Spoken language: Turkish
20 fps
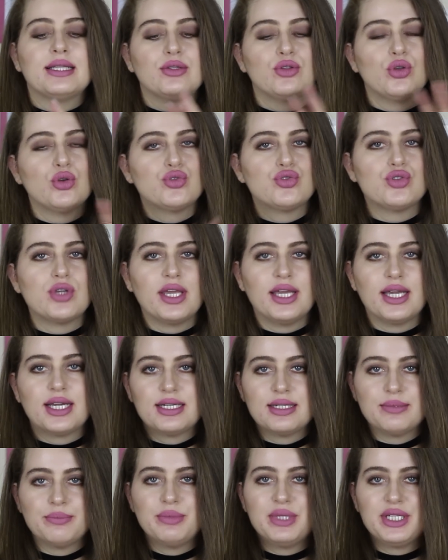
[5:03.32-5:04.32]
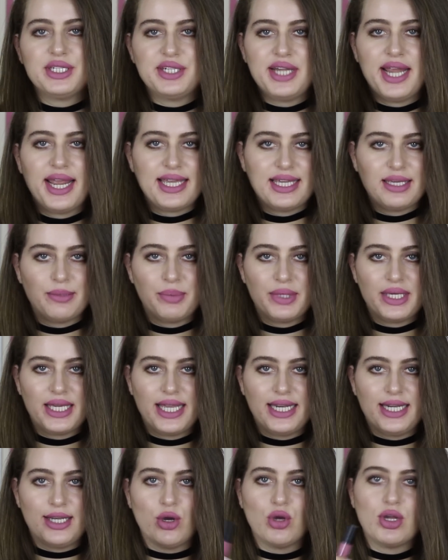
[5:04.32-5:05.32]
nötre yakın bir renk gibi
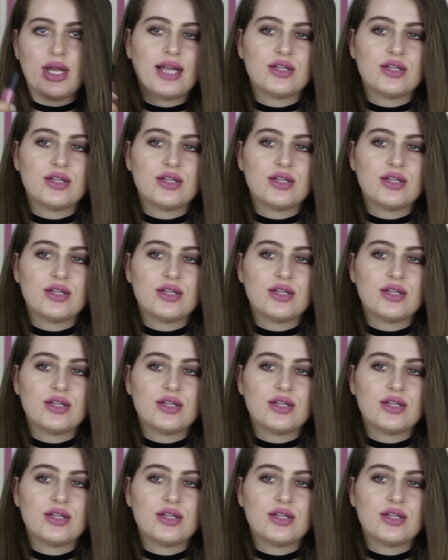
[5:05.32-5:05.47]
geliyor.